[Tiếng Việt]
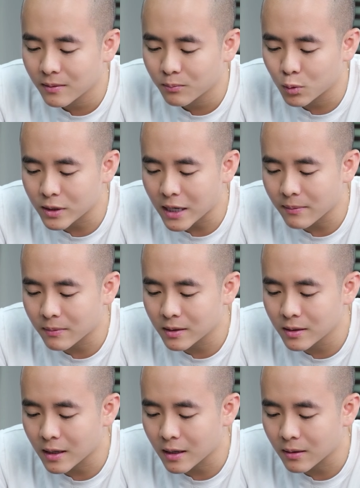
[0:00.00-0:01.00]
Một chạm là
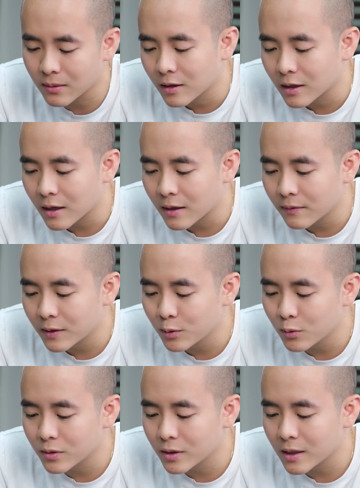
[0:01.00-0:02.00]
như nào? Ví
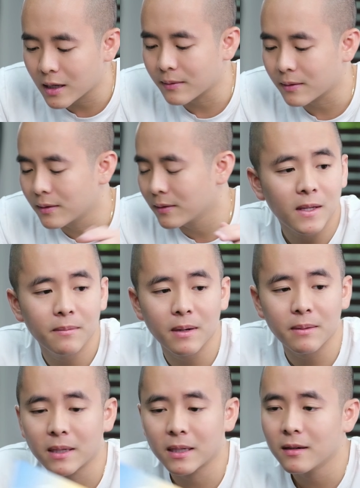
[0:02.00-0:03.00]
dụ như là khi
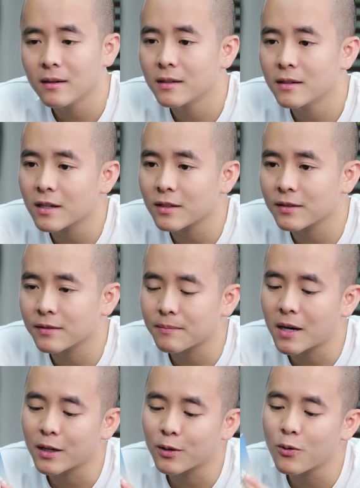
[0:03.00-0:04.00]
mà mình đưa nước
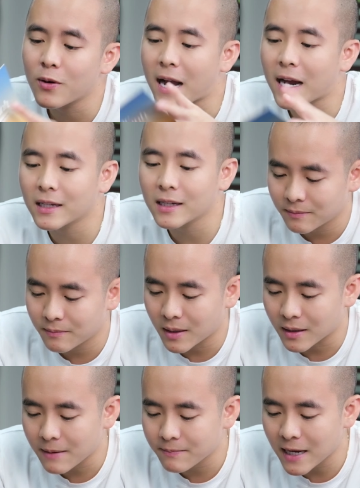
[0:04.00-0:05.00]
mời cô gái nhá,
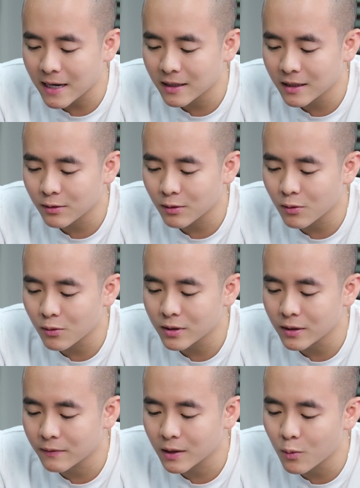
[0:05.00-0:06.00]
mở nắp sẵn đi cho cô
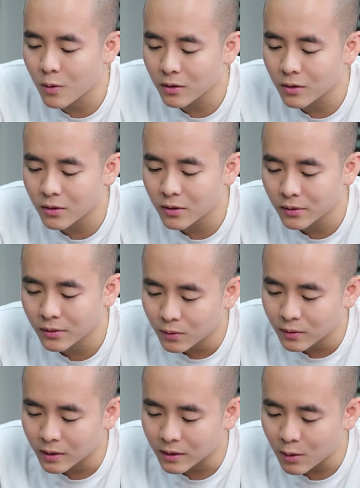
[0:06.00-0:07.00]
chỉ việc uống thôi.
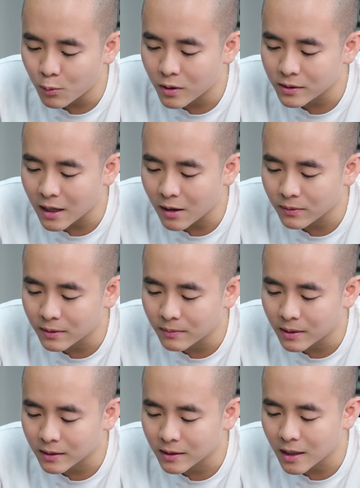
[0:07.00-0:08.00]
Người ta uống xong thì
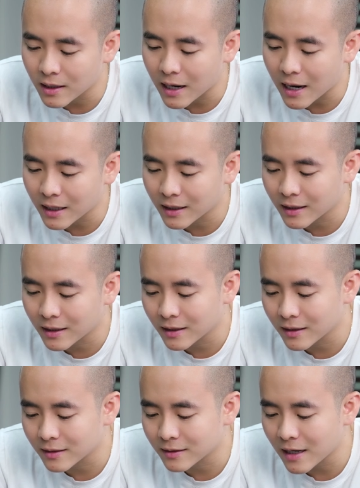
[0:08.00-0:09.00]
mình nhận lại
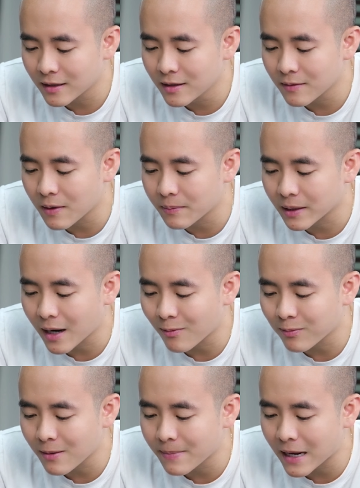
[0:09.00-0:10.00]
chai nước và mình
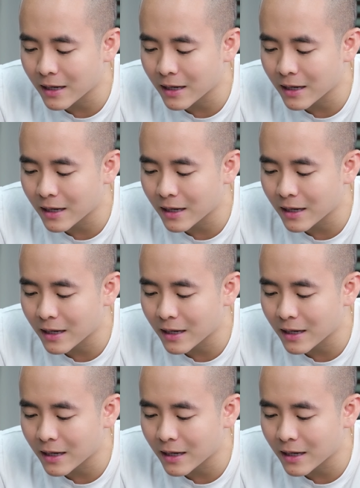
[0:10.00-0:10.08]
đóng nắp